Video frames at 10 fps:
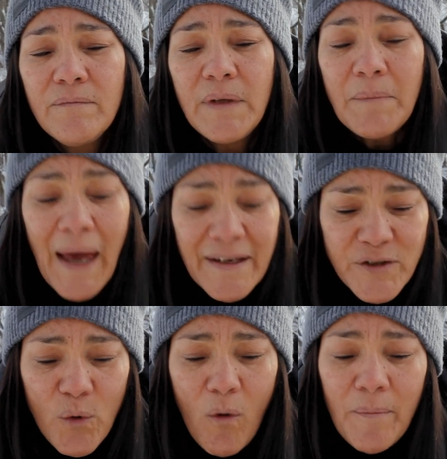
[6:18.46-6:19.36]
Il me reste
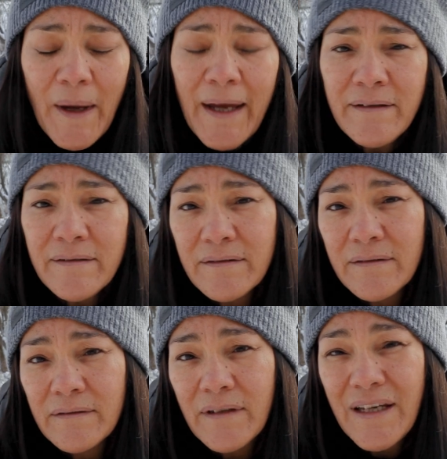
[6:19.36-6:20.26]
trois brins.
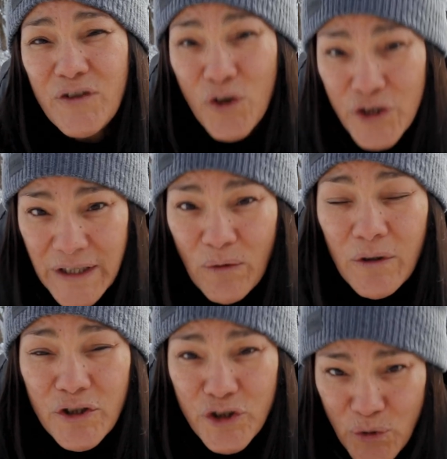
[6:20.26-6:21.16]
Est-ce que je
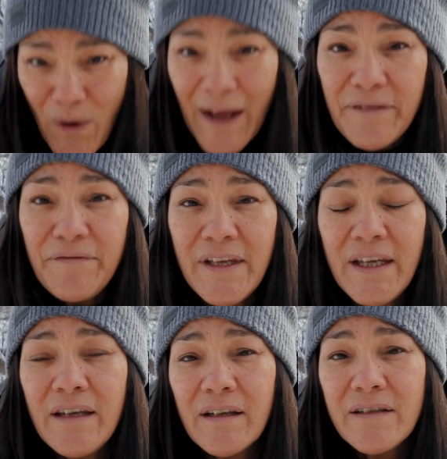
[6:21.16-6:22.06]
dois, les
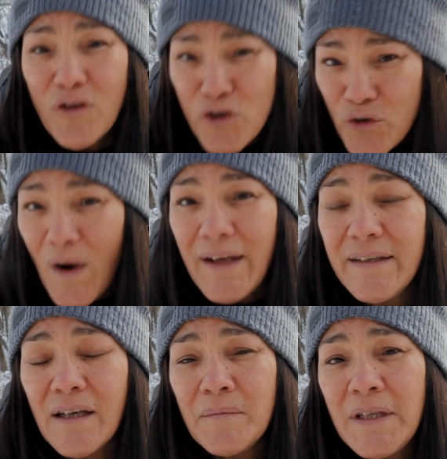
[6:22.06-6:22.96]
finir? Est-ce que je dois les
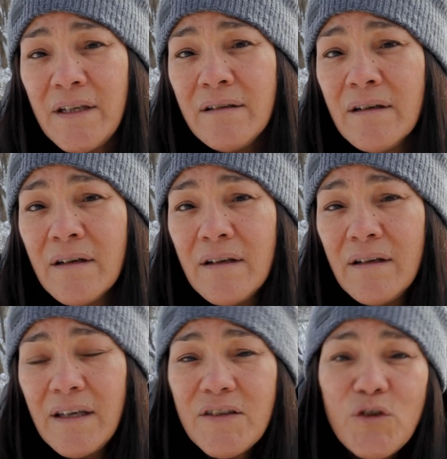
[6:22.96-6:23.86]
terminer?
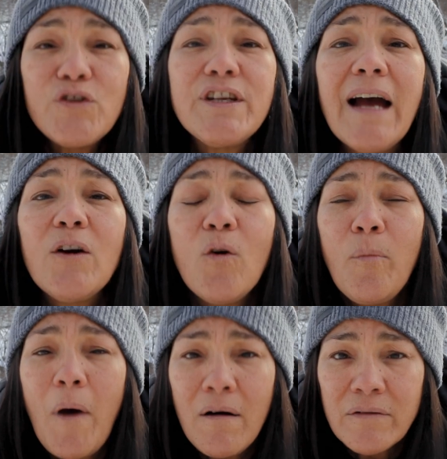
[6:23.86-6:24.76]
Qu'est-ce que j'ai à
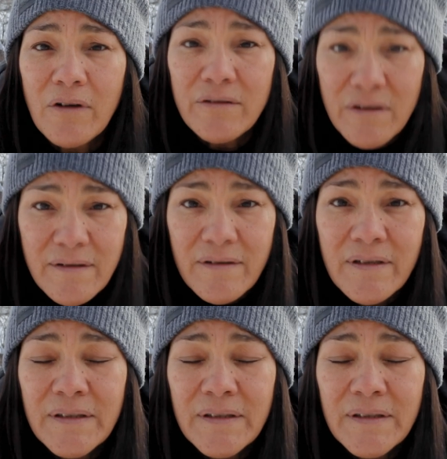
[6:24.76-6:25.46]
comprendre de ça?